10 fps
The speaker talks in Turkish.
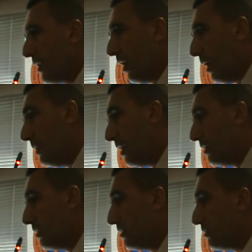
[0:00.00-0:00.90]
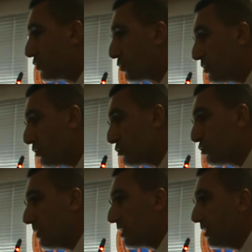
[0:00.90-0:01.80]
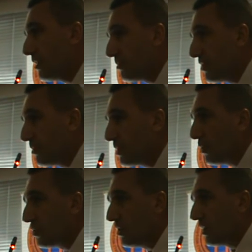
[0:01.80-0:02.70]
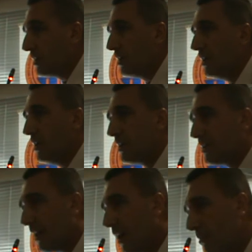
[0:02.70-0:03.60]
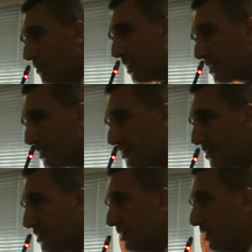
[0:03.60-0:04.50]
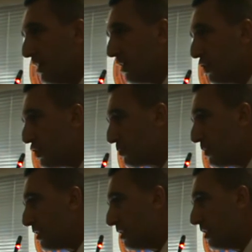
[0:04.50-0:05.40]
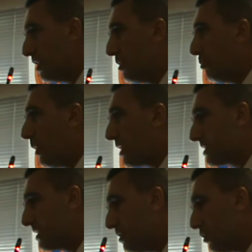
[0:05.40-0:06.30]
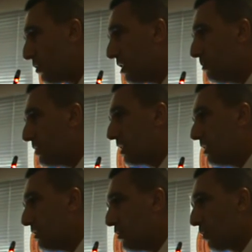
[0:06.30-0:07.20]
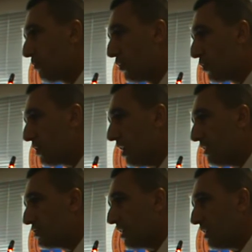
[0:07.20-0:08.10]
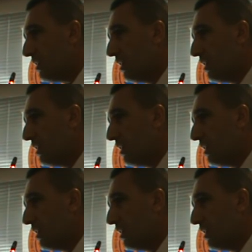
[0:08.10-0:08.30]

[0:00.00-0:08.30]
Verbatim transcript: Ama şunu da düşünmek lazım sevgili dostlar. Genel merkezin hiçbir maddi yönden bir geliri yok. Bunu da ancak